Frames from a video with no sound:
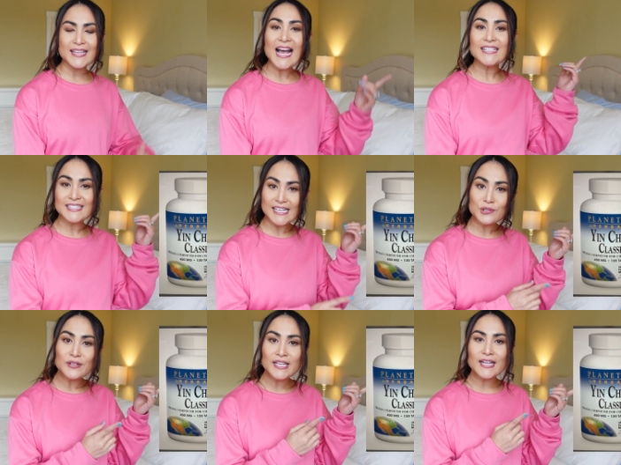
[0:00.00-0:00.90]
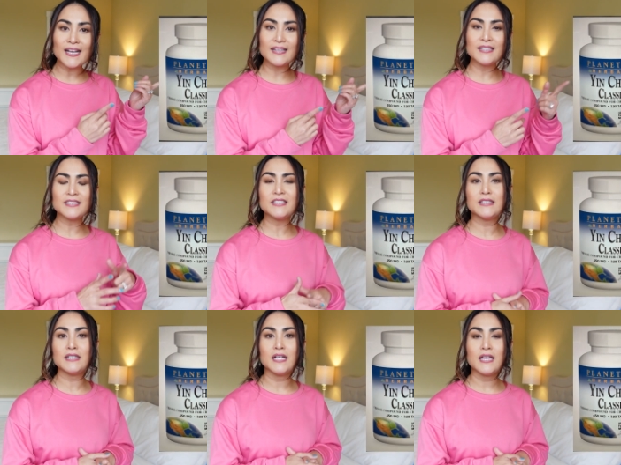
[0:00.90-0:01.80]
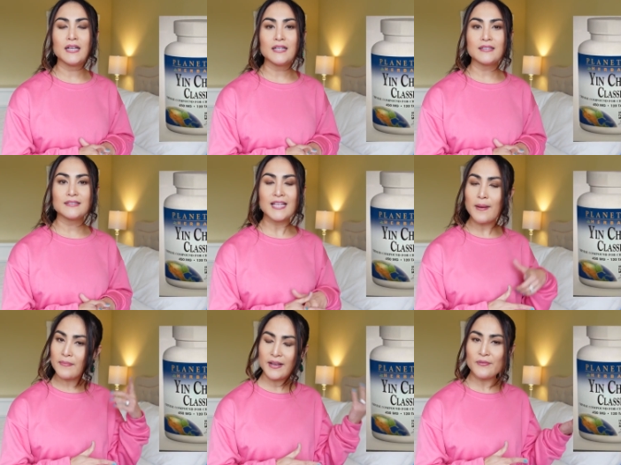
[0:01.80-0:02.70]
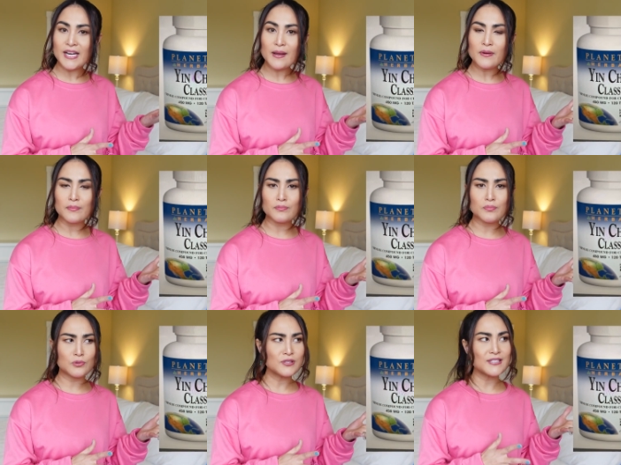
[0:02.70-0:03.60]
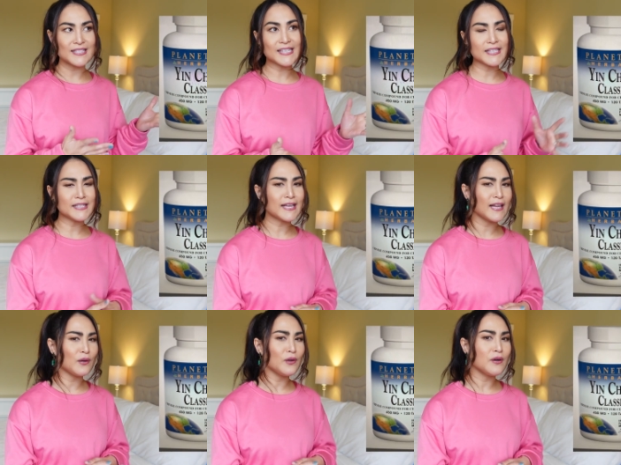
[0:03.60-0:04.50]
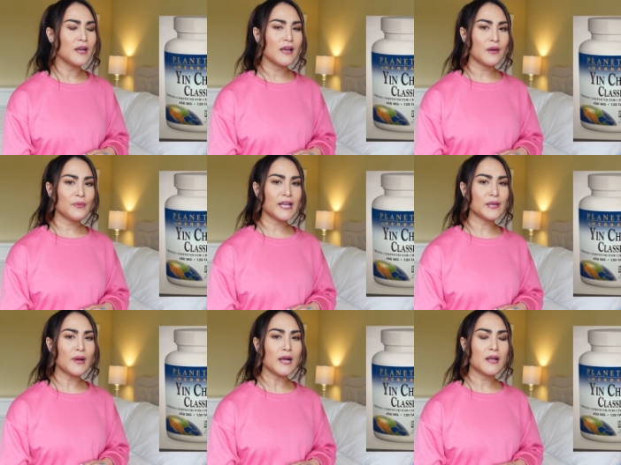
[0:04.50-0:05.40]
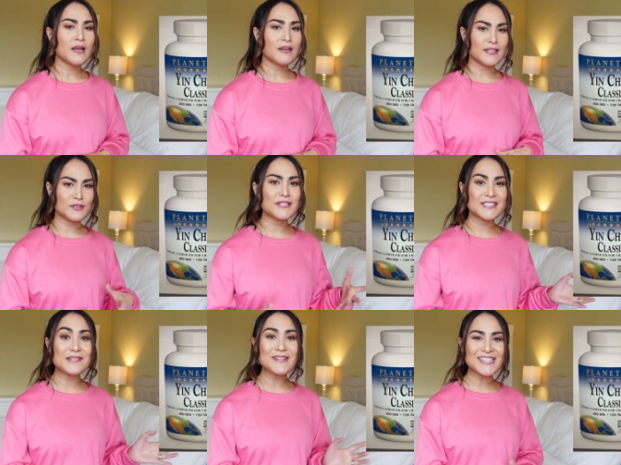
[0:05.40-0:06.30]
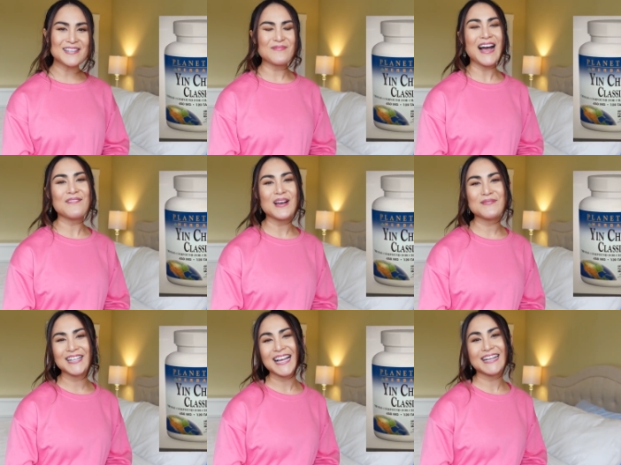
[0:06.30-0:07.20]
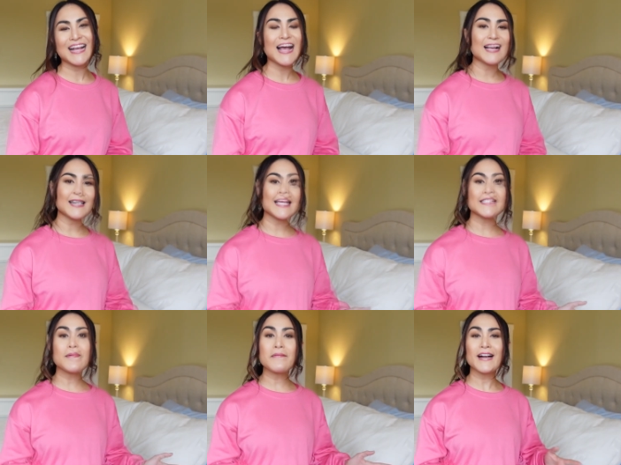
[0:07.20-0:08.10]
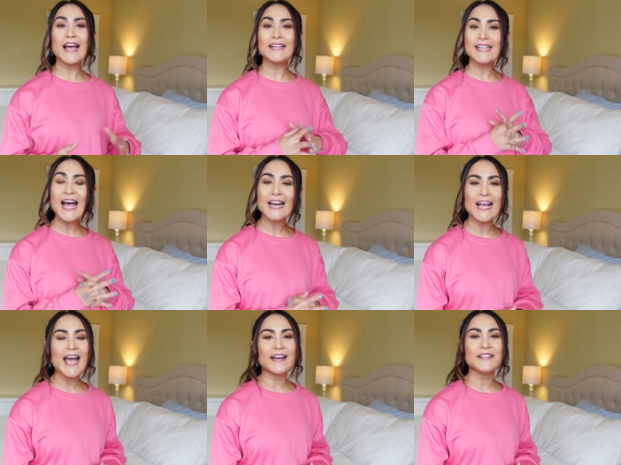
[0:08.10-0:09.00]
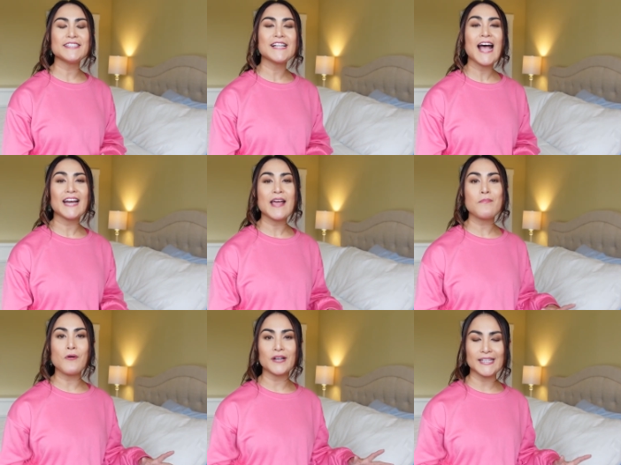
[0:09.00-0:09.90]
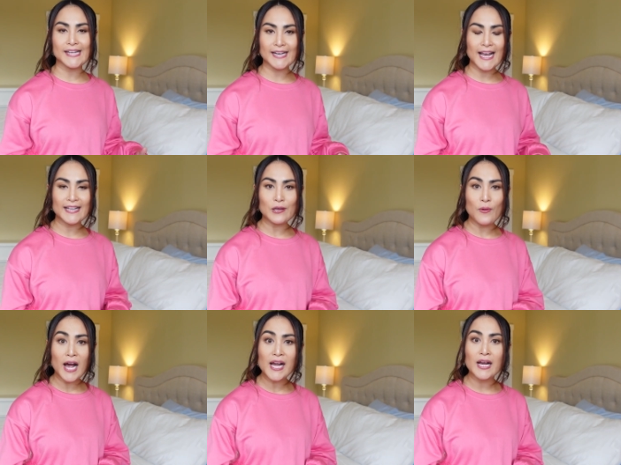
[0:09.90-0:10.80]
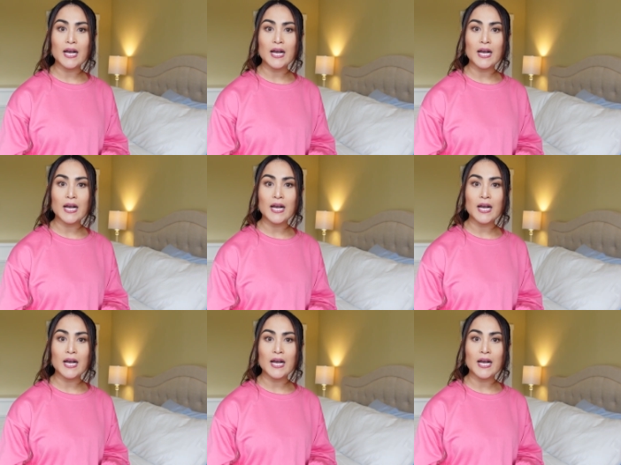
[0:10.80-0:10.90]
ยาจีนตัวนี้นะคะก็คือ ทำให้วินาแบบรู้สึกดีขึ้นนะคะแล้วก็วินาคิดว่าเดี๋ยวจะซื้อมาติดบ้านไว้เหมือนกันค่ะ และสำหรับการทานอาหารก็คือทานได้ปกตินะคะ แต่ว่า